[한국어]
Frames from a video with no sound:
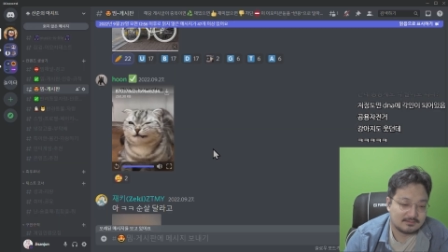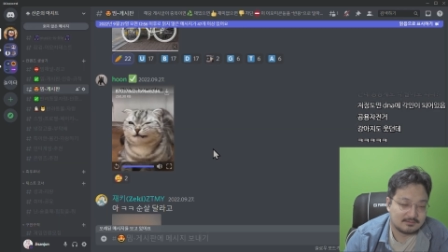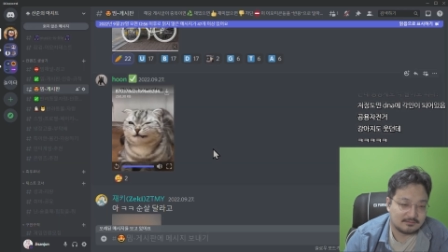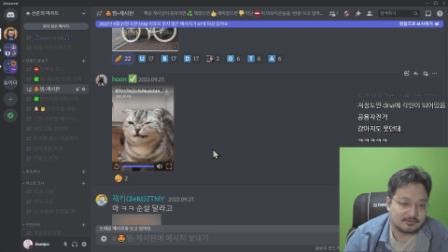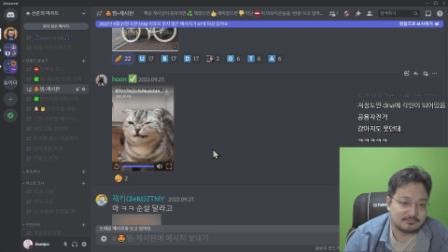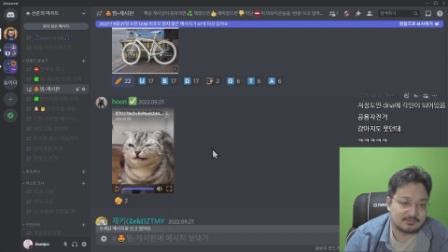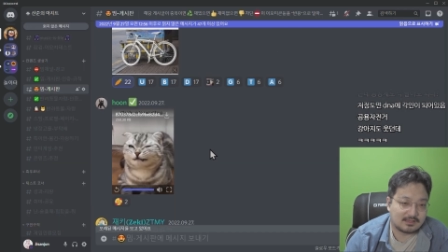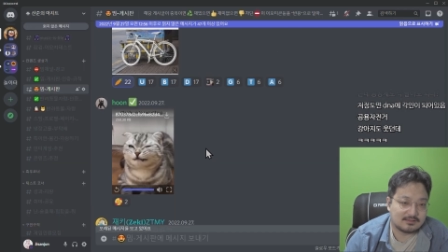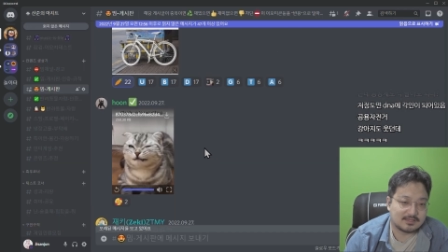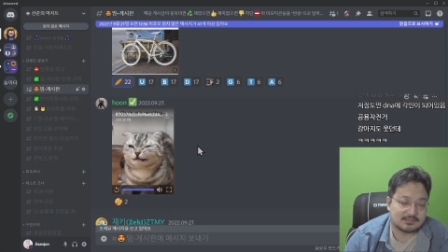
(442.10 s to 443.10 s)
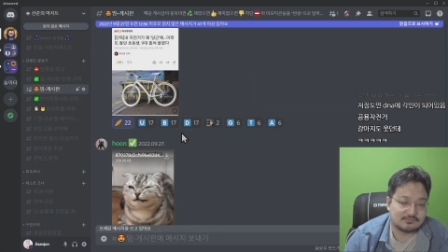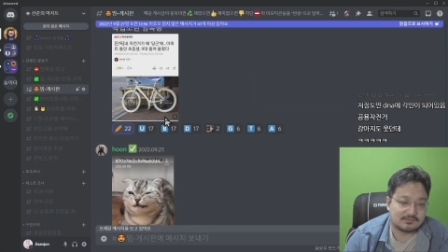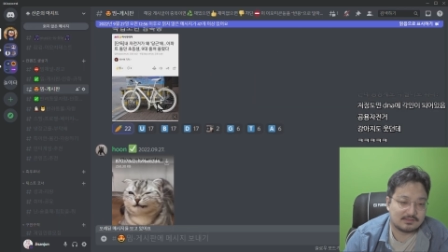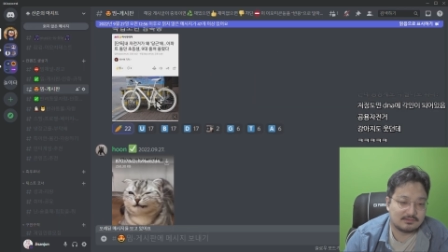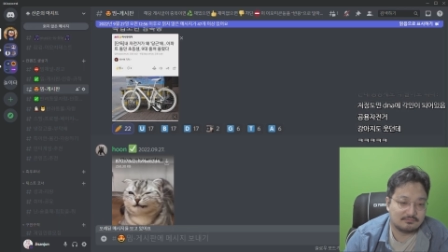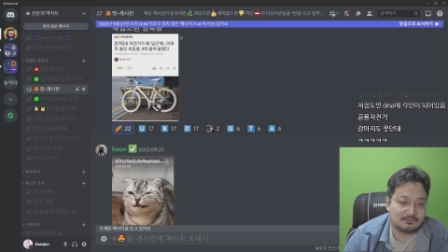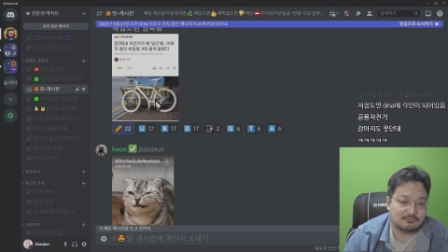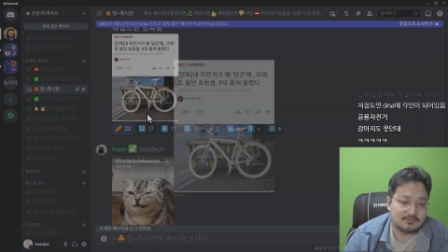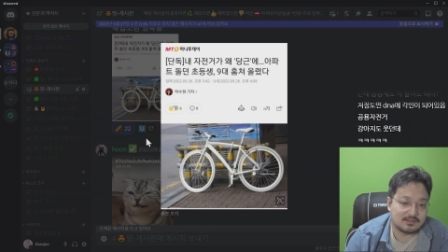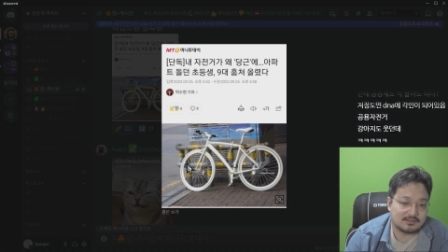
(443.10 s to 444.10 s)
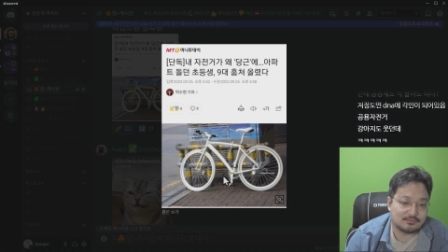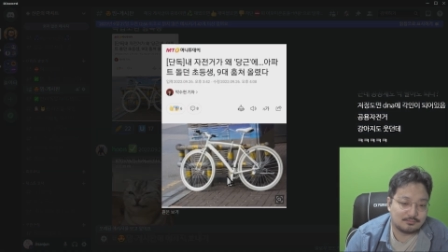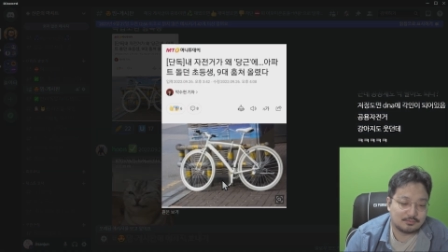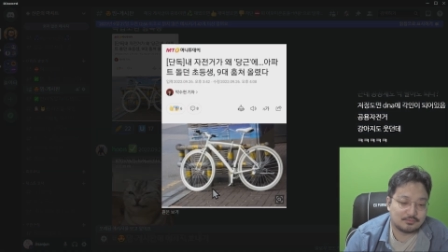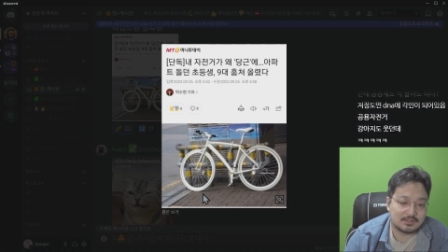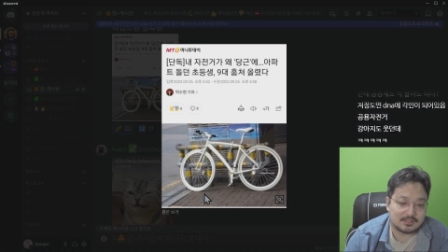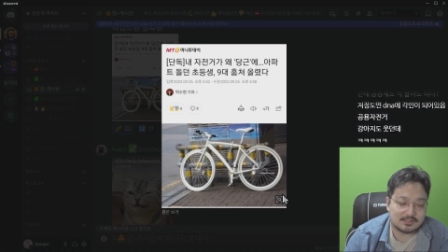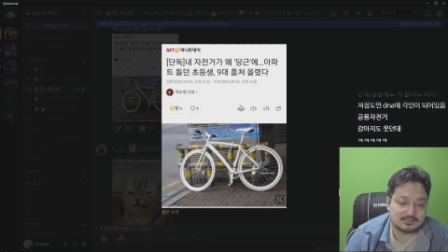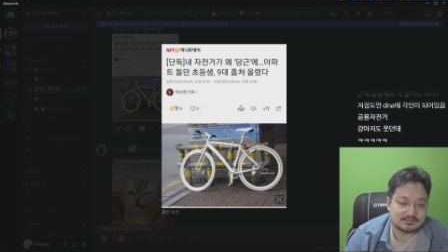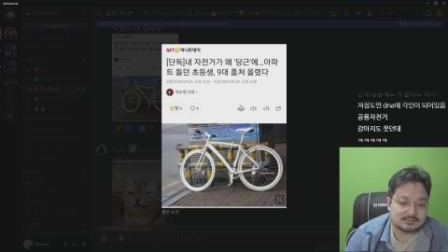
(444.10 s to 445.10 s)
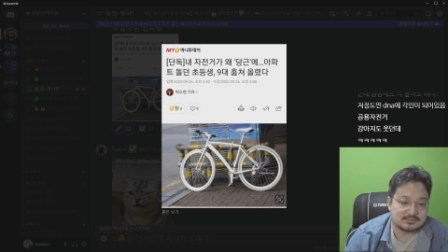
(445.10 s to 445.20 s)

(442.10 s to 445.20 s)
여러분이 댓글 달아주세요. 왜 우리나라는 언복동의 나라인지